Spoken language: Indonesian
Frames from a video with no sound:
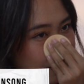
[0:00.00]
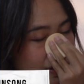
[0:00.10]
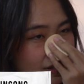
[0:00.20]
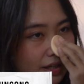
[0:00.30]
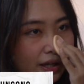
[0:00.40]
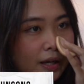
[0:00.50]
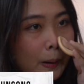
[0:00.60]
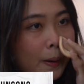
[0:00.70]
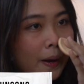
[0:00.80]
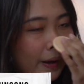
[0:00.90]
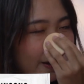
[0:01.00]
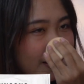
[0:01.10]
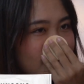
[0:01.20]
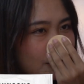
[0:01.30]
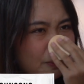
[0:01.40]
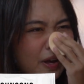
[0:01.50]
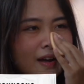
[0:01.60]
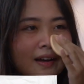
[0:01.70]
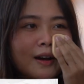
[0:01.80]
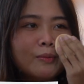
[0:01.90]
masih hitam
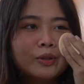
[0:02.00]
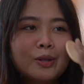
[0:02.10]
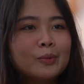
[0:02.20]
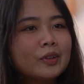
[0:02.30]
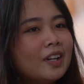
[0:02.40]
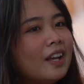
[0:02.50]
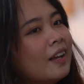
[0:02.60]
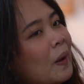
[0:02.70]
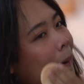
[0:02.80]
ya, nggak putih-putih deh.